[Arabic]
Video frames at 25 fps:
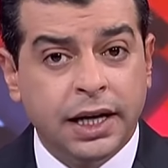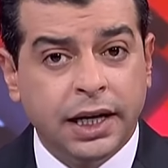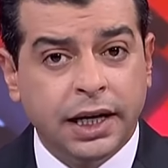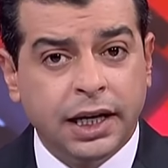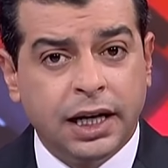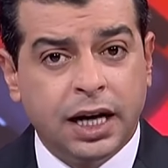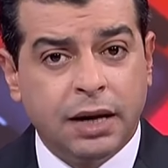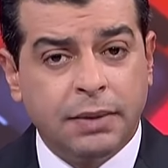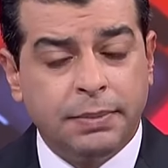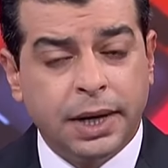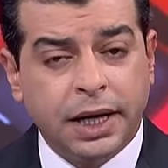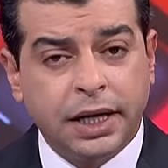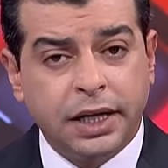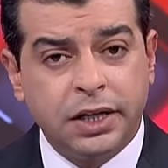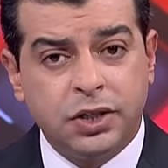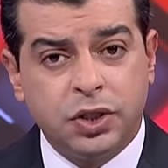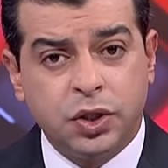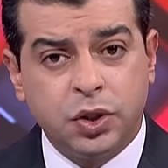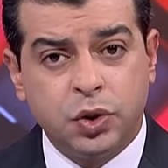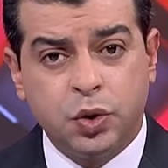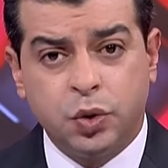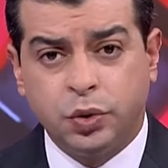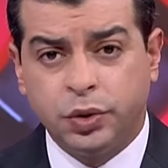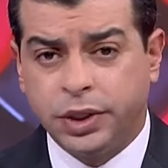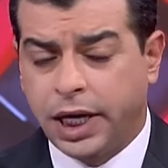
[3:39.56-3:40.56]
إلى باقي
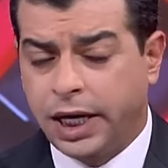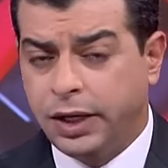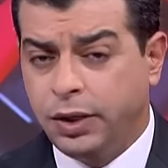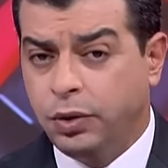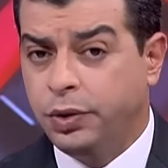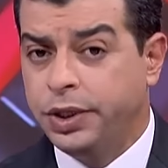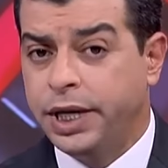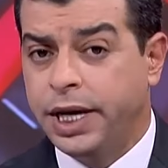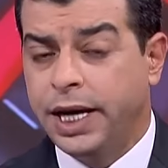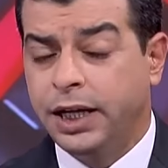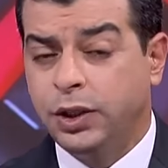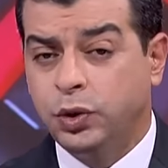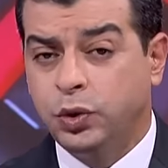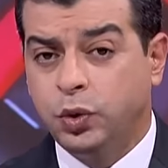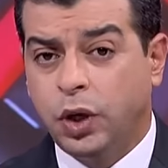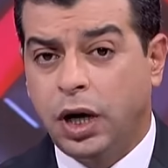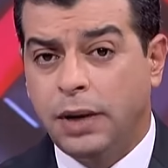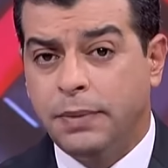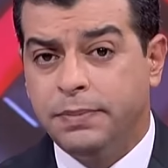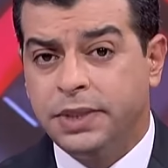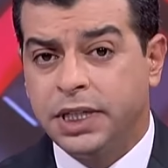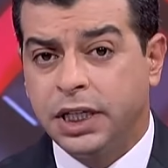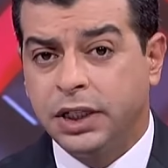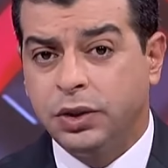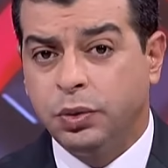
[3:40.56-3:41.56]
السجون هل هناك
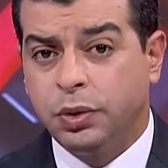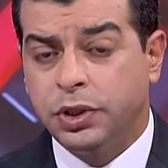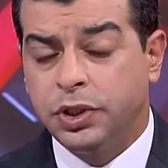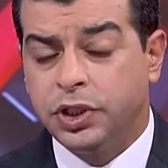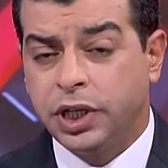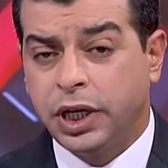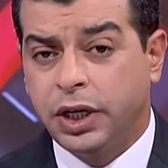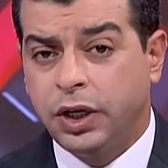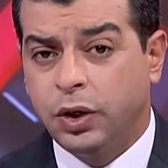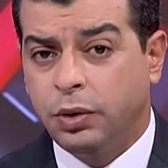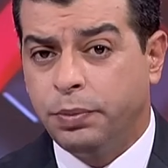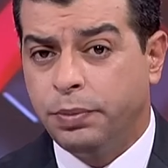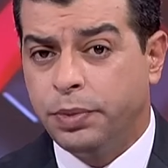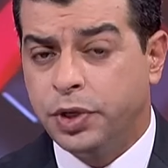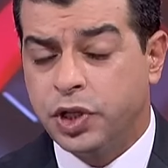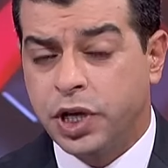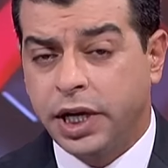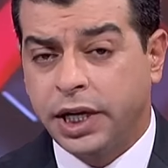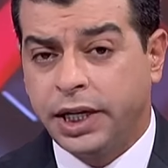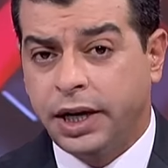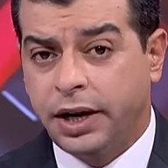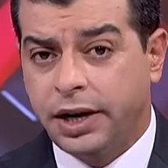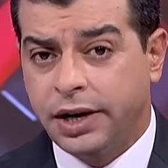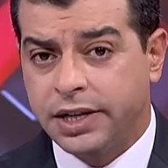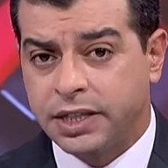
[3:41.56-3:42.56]
تهم ستوجه لهم
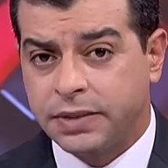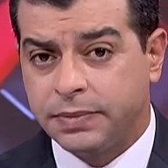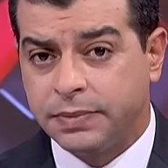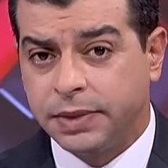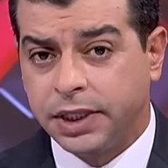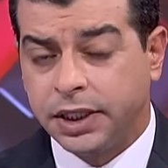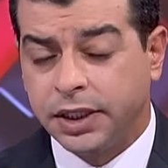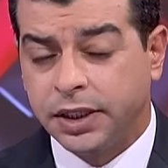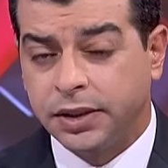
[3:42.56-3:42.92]
بشكل رسمي؟